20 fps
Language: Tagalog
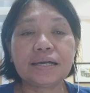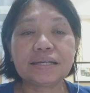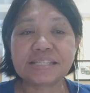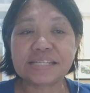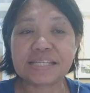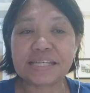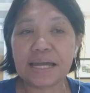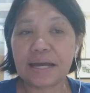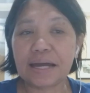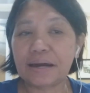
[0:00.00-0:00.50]

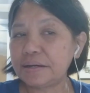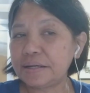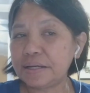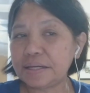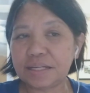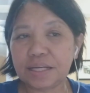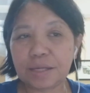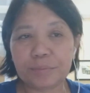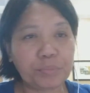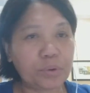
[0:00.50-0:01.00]
CR,
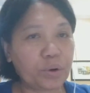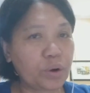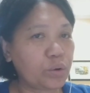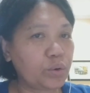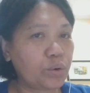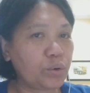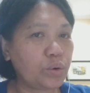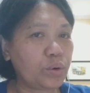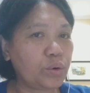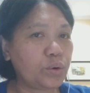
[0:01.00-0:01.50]
hindi po
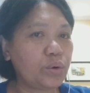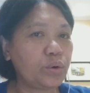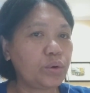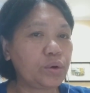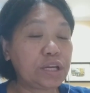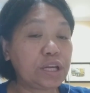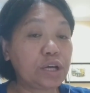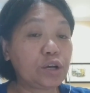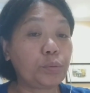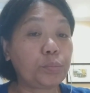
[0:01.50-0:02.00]
ako,
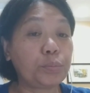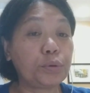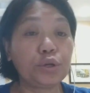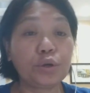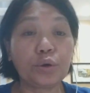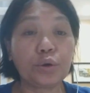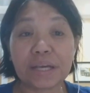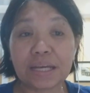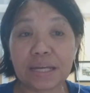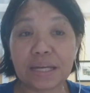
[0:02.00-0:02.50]
hindi ko po
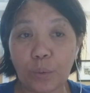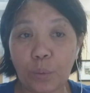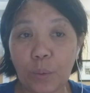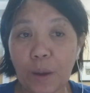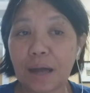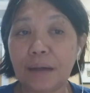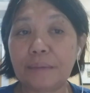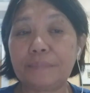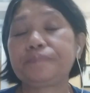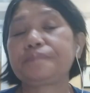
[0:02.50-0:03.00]
yung
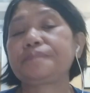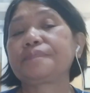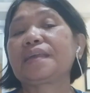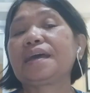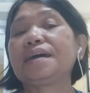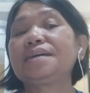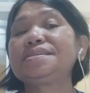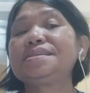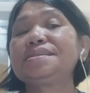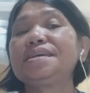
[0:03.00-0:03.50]
ginawa.
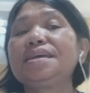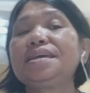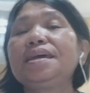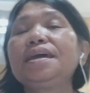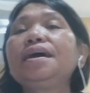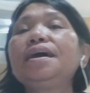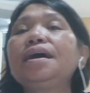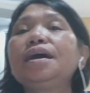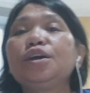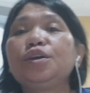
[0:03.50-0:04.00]
Kasi
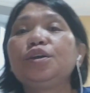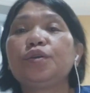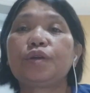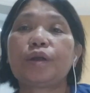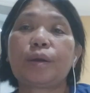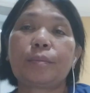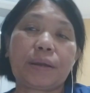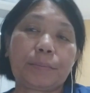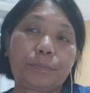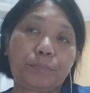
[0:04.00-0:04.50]
yun
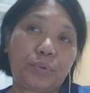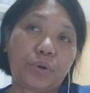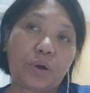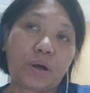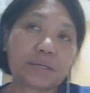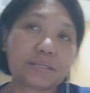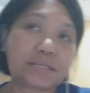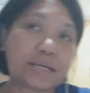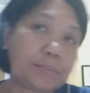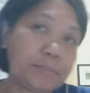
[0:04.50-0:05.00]
naman po ang
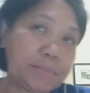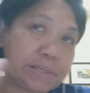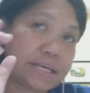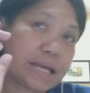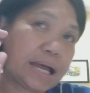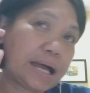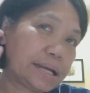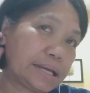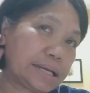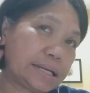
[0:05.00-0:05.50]
sabi
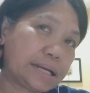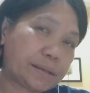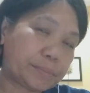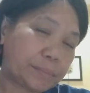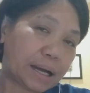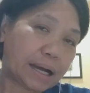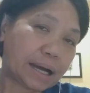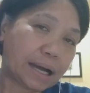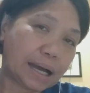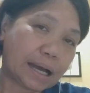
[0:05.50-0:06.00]
sa akin ng
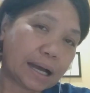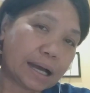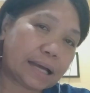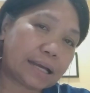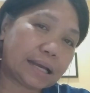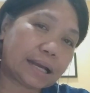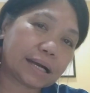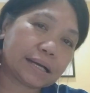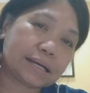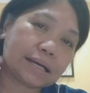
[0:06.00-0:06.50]
mga
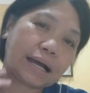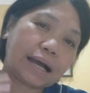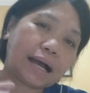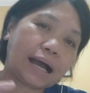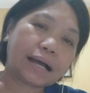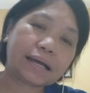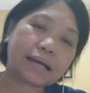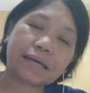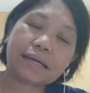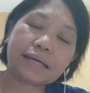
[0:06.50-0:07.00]
anak ng
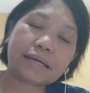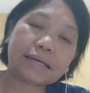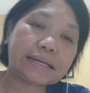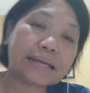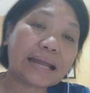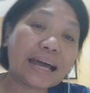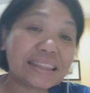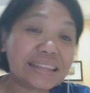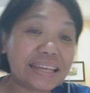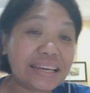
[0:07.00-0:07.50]
aking
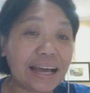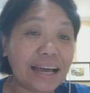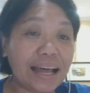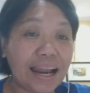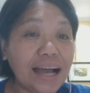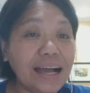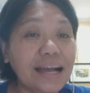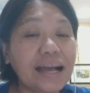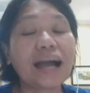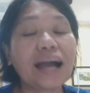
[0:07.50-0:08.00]
dating
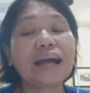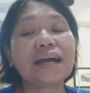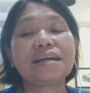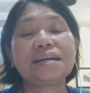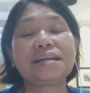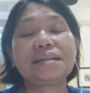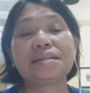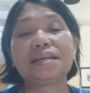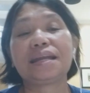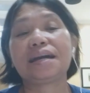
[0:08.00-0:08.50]
alaga
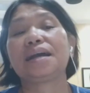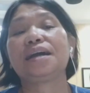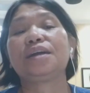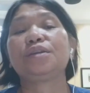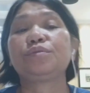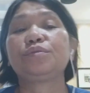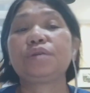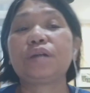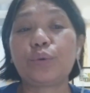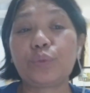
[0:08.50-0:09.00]
na
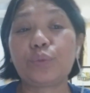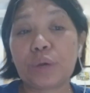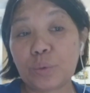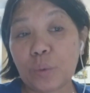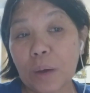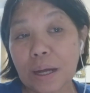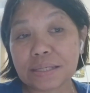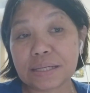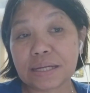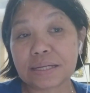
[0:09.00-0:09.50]
ganun daw,
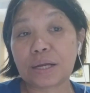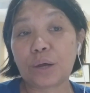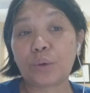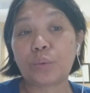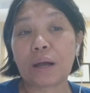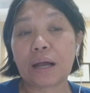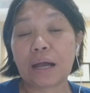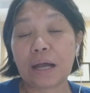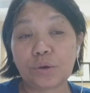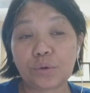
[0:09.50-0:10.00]
iwasan daw
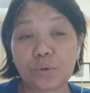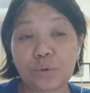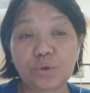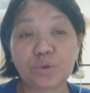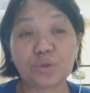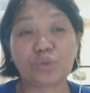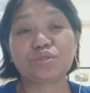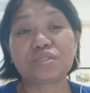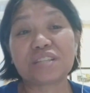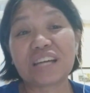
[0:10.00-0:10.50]
ang
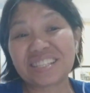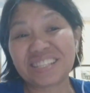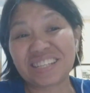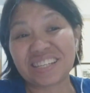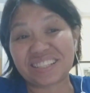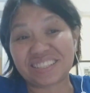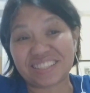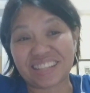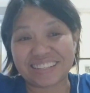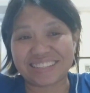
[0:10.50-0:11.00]
ganun. No
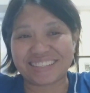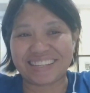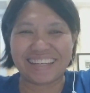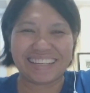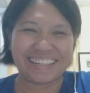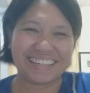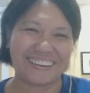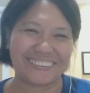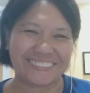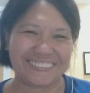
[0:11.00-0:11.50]

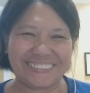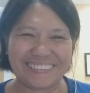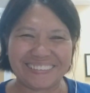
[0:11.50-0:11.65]
touching-touching daw.